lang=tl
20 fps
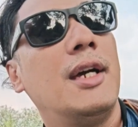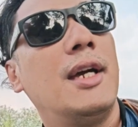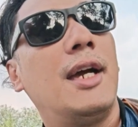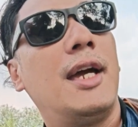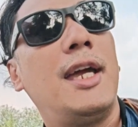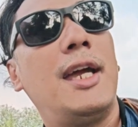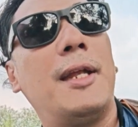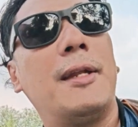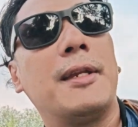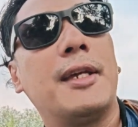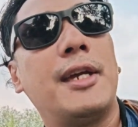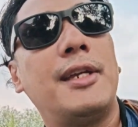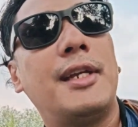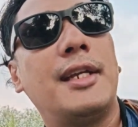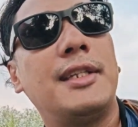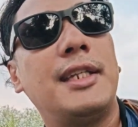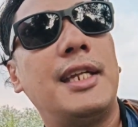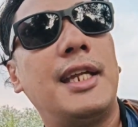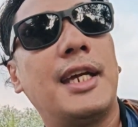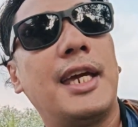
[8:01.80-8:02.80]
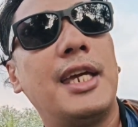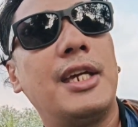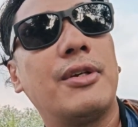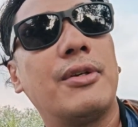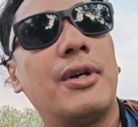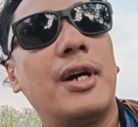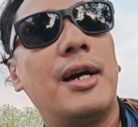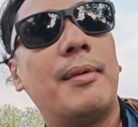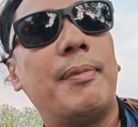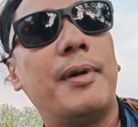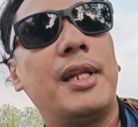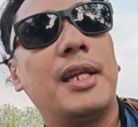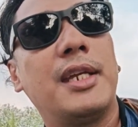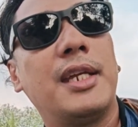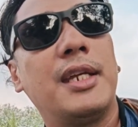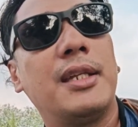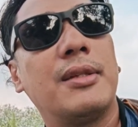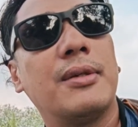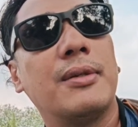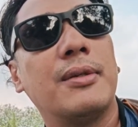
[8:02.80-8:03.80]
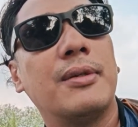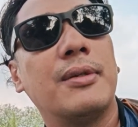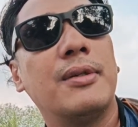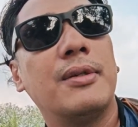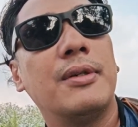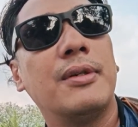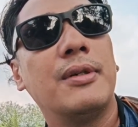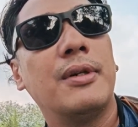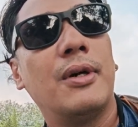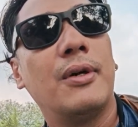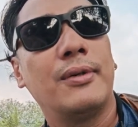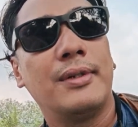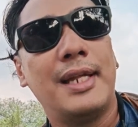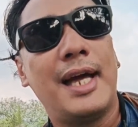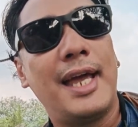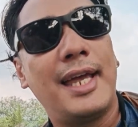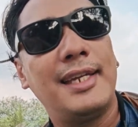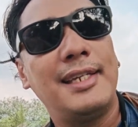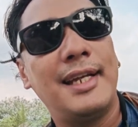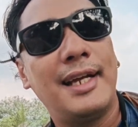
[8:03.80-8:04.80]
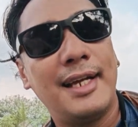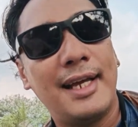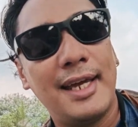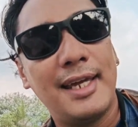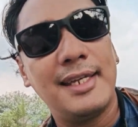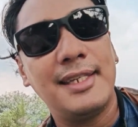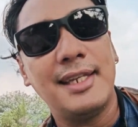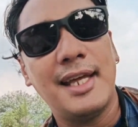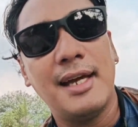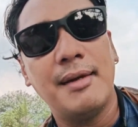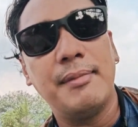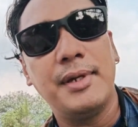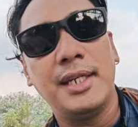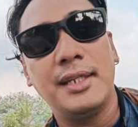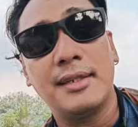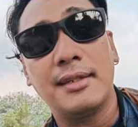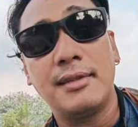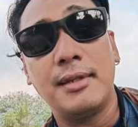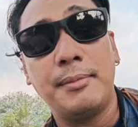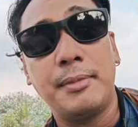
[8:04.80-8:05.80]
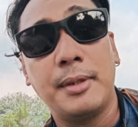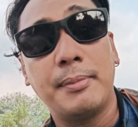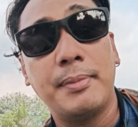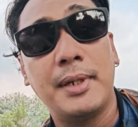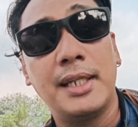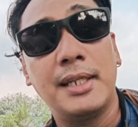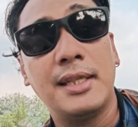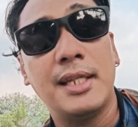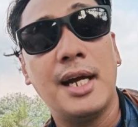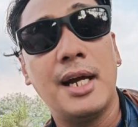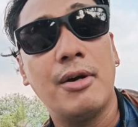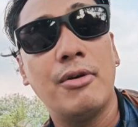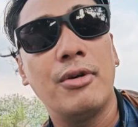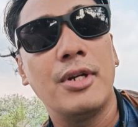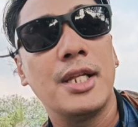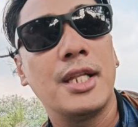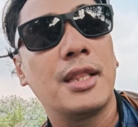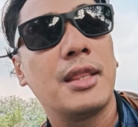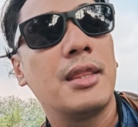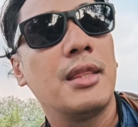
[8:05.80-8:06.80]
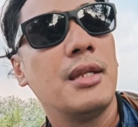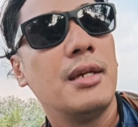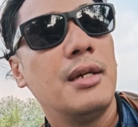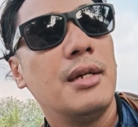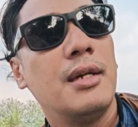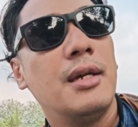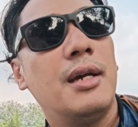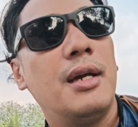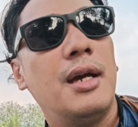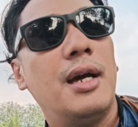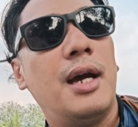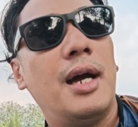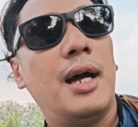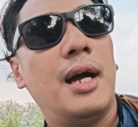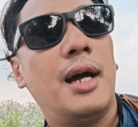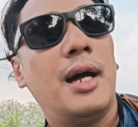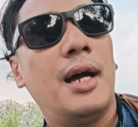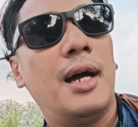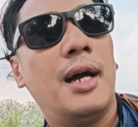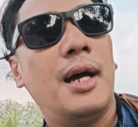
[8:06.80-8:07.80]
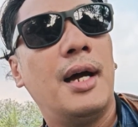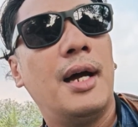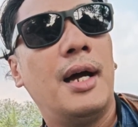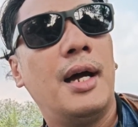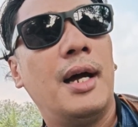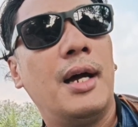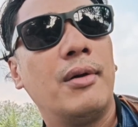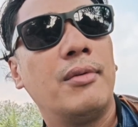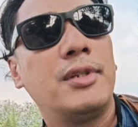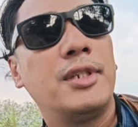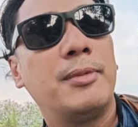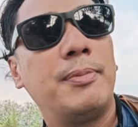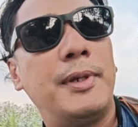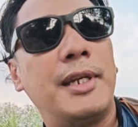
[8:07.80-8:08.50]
Ayan, ngayon ang nilagay ko nga pala rito, oh, nailagay namin kasi pinagpalit na ako ulit. Uh, which is